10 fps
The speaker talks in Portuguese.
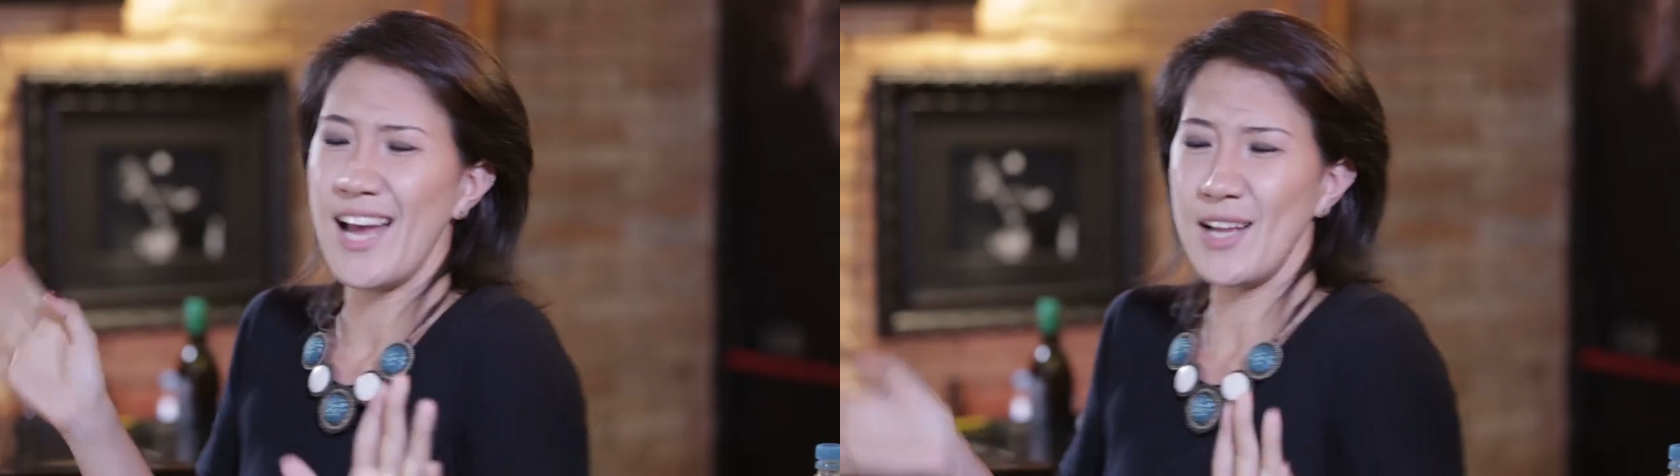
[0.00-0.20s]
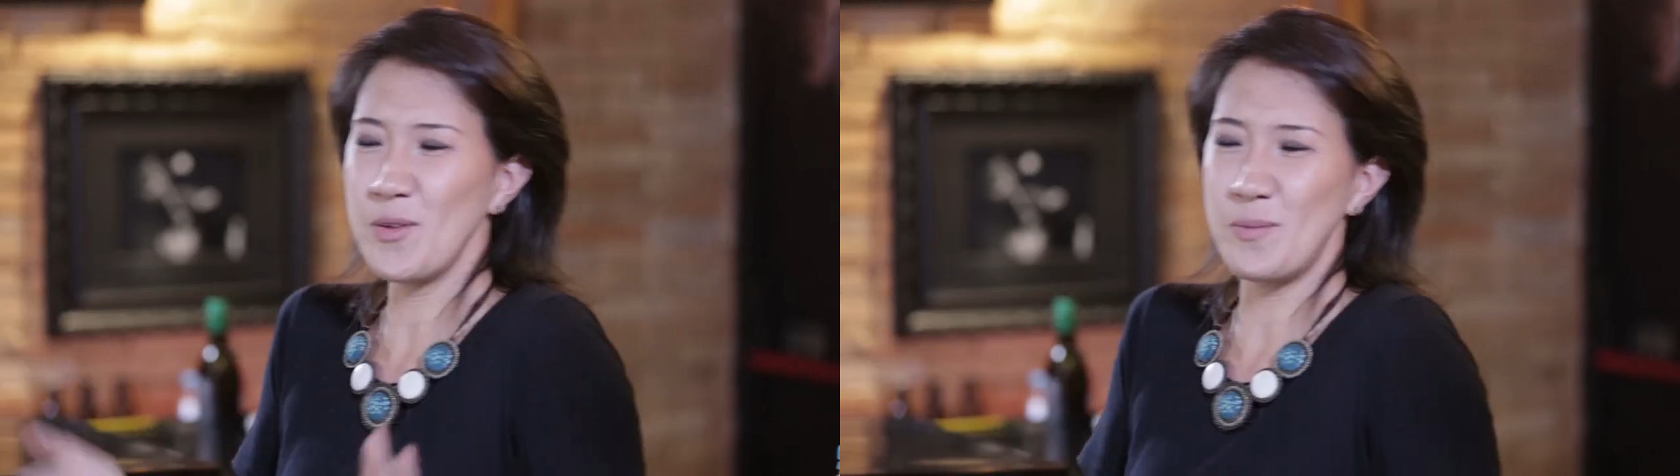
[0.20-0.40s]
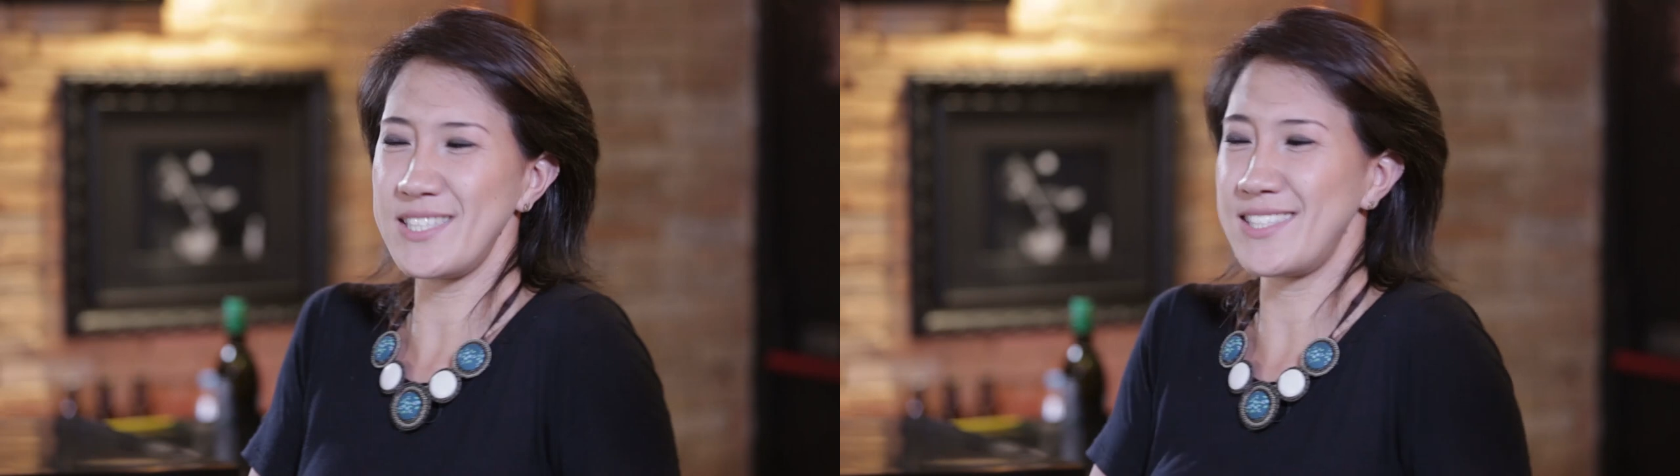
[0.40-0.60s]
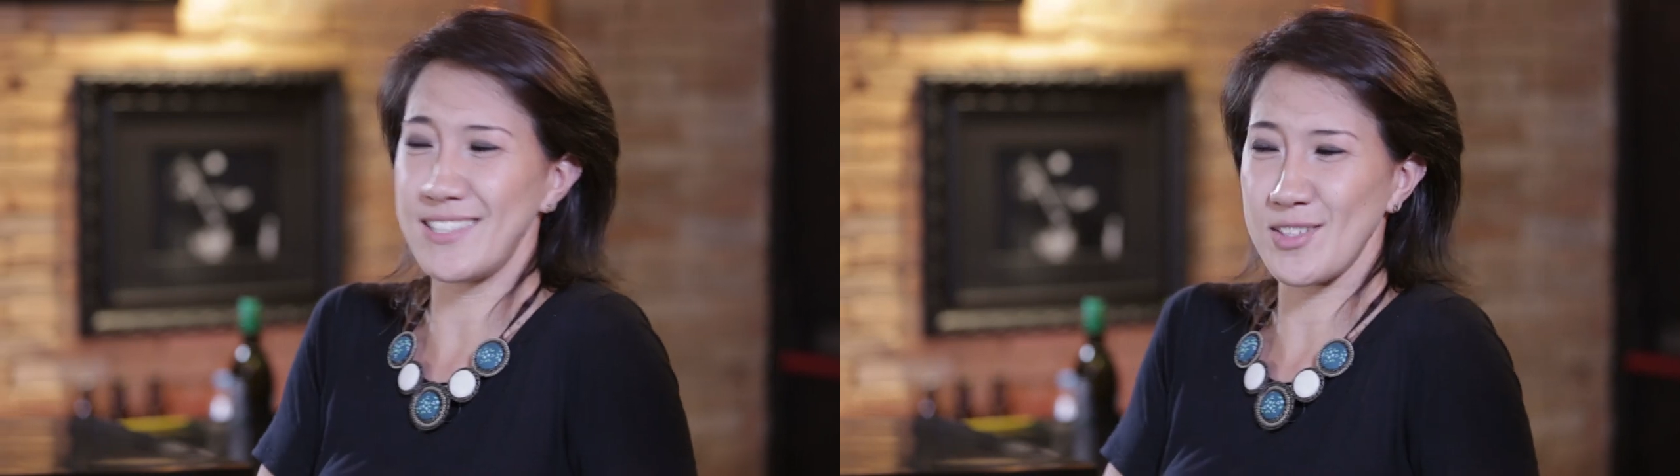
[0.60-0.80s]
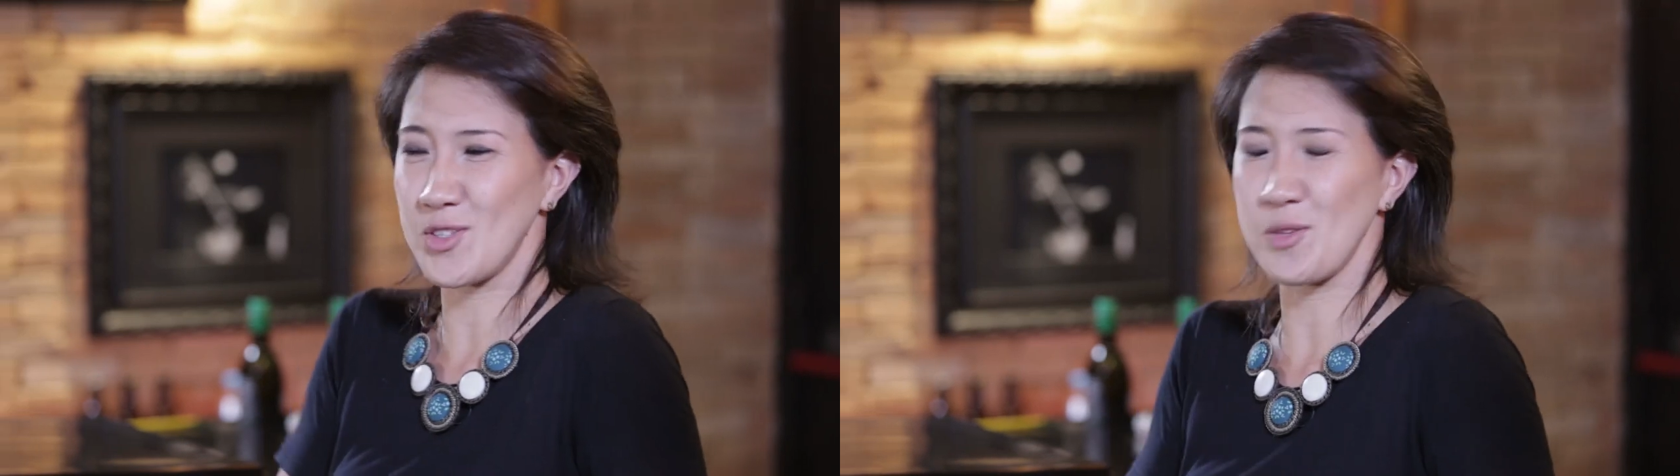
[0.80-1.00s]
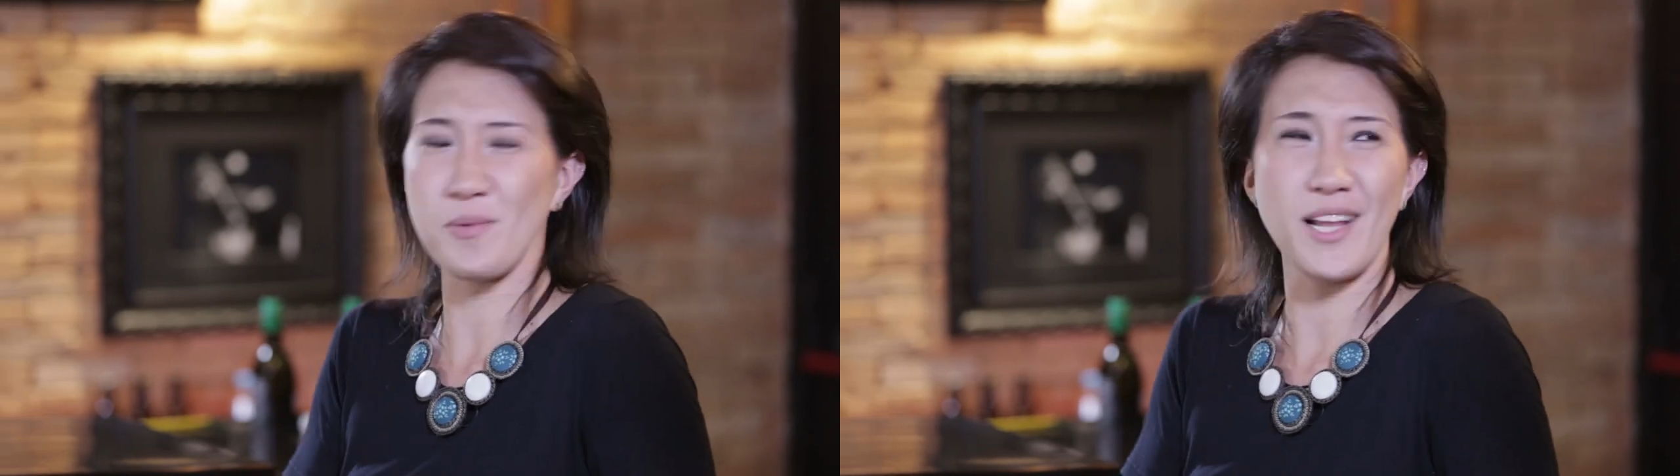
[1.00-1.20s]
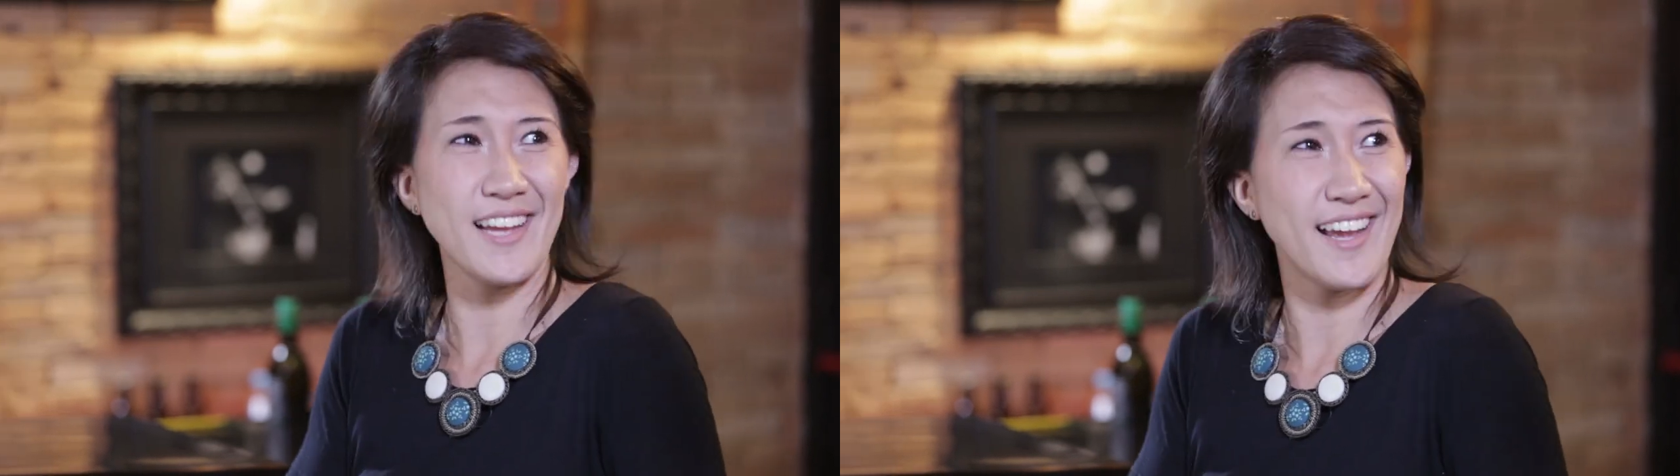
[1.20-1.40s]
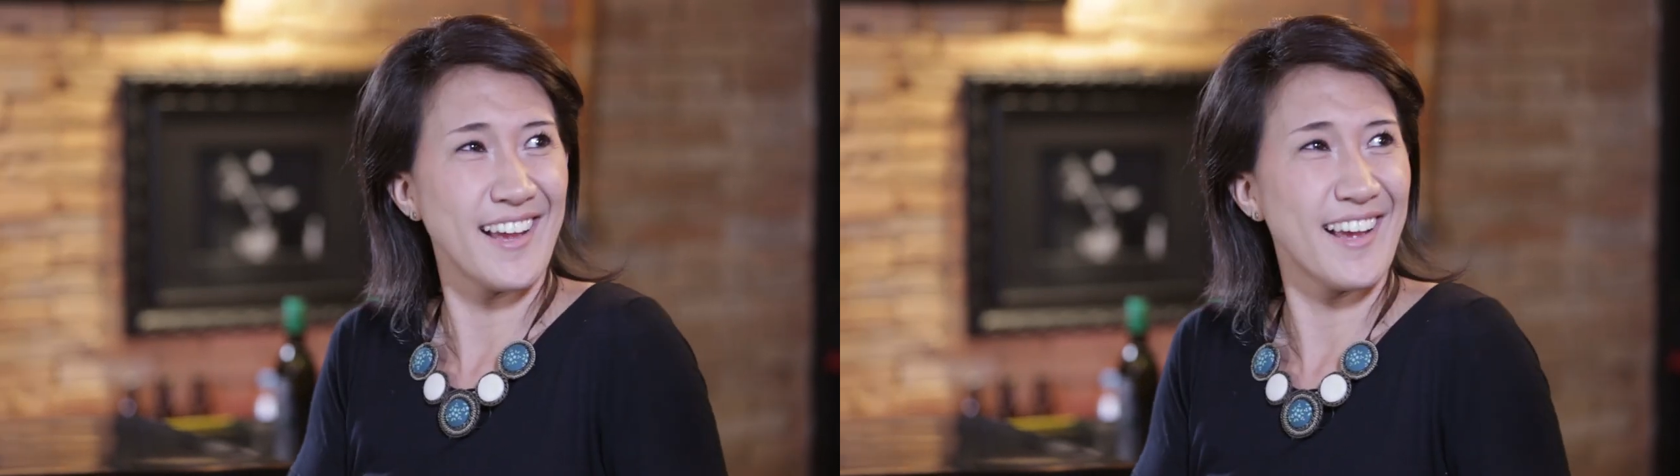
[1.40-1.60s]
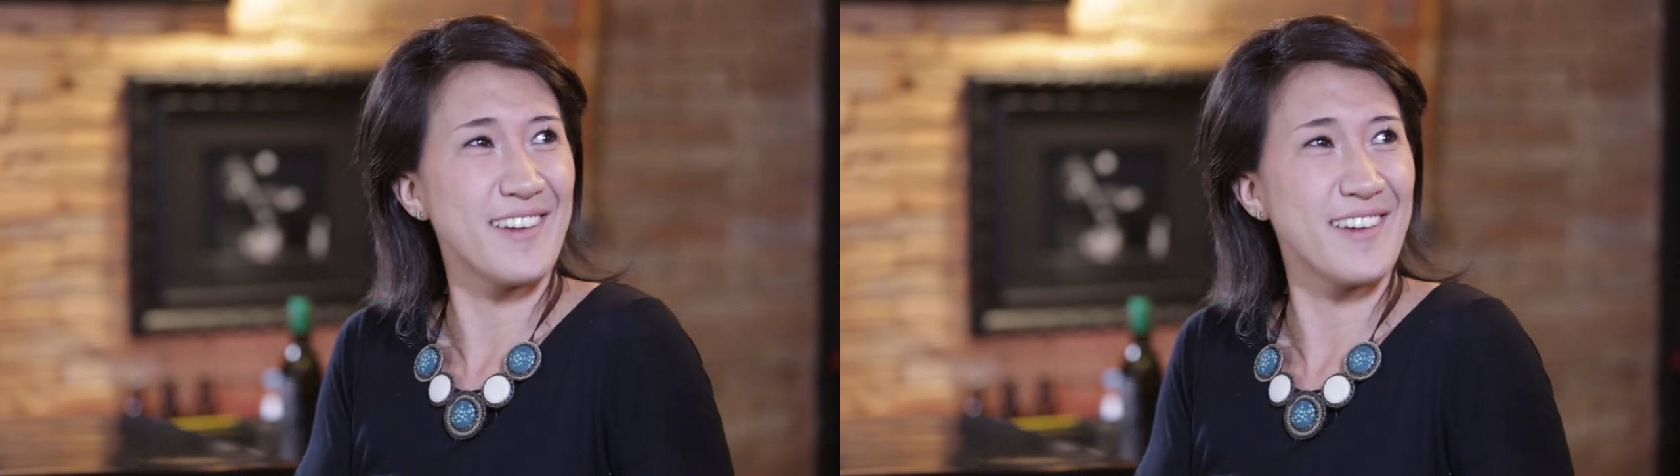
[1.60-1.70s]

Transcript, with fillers: Ai, não precisa, sou sommelier.